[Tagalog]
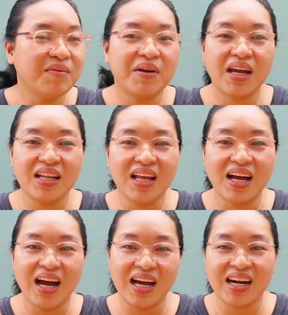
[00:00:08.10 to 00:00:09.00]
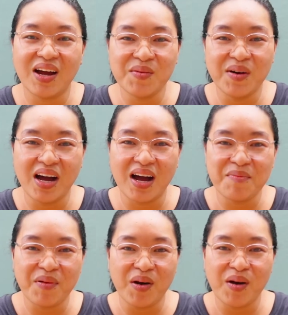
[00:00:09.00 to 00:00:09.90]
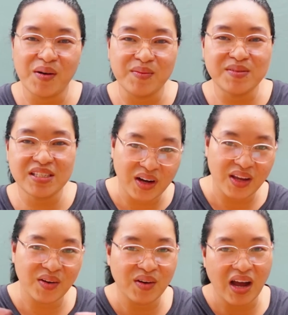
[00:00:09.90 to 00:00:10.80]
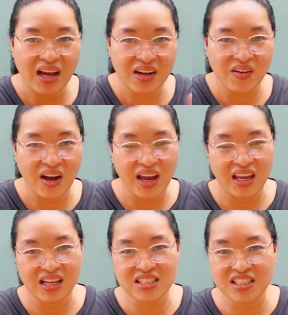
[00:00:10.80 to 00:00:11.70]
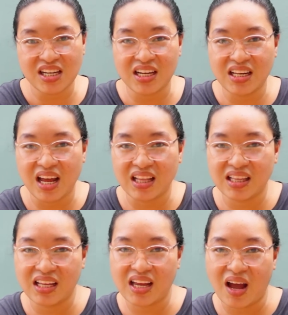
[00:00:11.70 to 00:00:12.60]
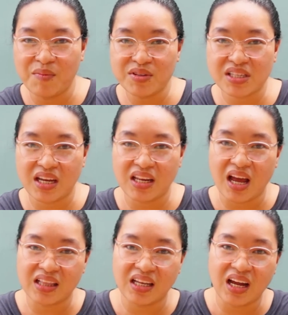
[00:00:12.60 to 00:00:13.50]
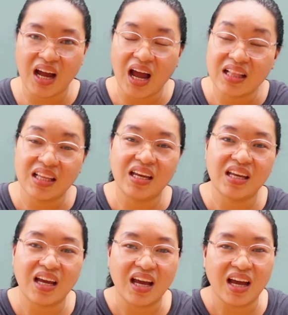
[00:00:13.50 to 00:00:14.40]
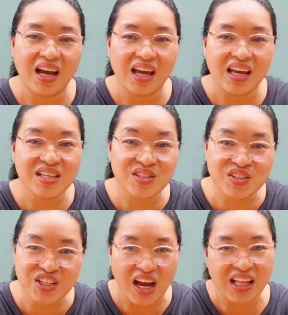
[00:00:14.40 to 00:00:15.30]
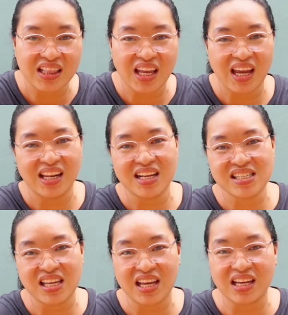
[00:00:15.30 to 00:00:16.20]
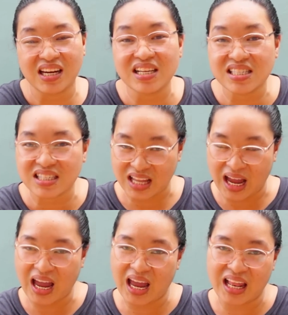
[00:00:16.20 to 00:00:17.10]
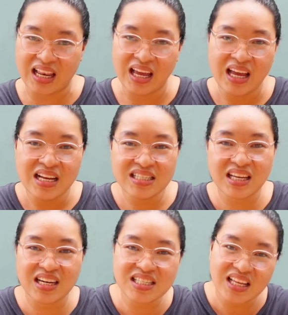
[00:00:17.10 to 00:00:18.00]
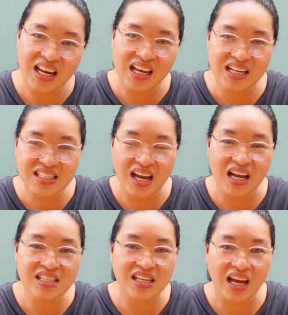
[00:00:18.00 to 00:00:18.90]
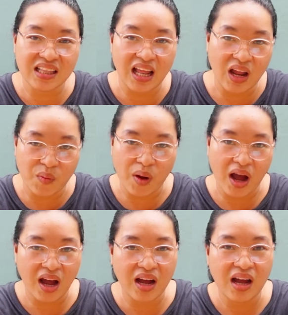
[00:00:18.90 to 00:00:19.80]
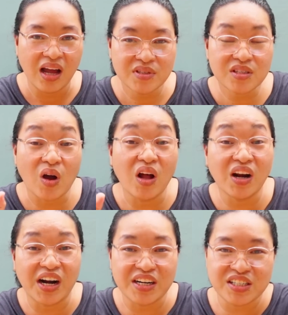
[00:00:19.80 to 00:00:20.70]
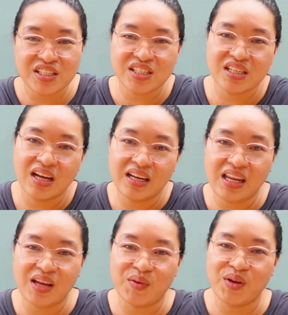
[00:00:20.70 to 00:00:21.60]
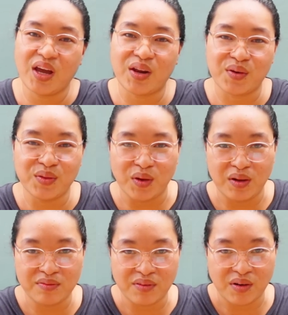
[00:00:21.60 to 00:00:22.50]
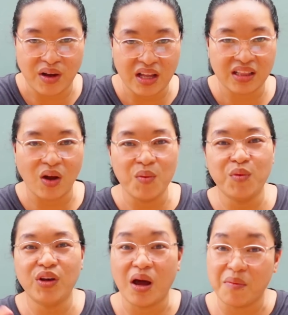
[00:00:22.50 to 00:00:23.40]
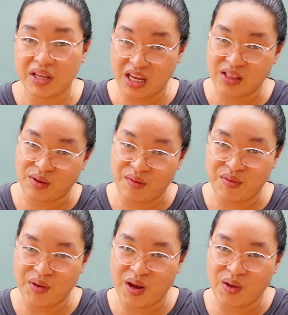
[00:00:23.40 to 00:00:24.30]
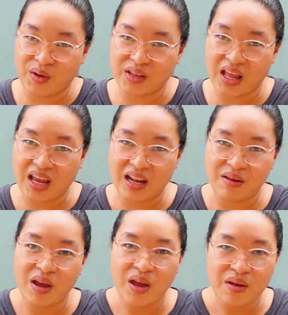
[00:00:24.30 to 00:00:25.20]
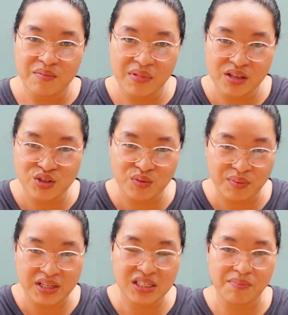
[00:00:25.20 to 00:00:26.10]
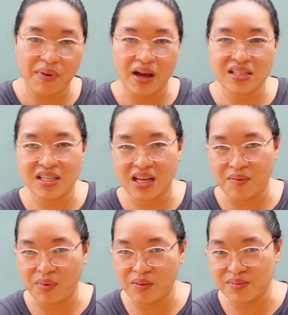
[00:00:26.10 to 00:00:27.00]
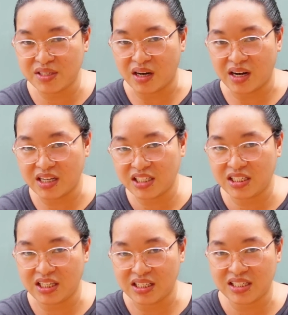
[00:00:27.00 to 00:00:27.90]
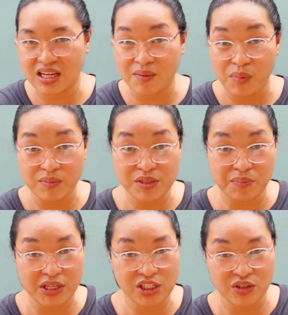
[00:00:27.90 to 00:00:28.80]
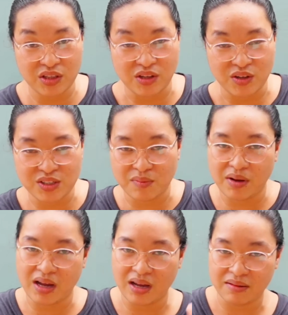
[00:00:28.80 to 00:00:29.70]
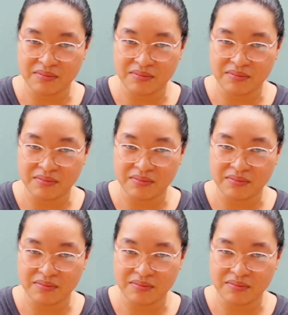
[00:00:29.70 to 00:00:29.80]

Magandang araw mga kapobs! Ngayong araw ay iche-check natin, kakamustahin natin ang ating uh, estudyante na si Crystal. Si Crystal ay isa sa dalawang scholars ni Kuya Rodolfo. At ako muna ang mag interview ngayon dahil medyo busy pa si Kapobs Archie. Si Kapobs Peach ito sa mga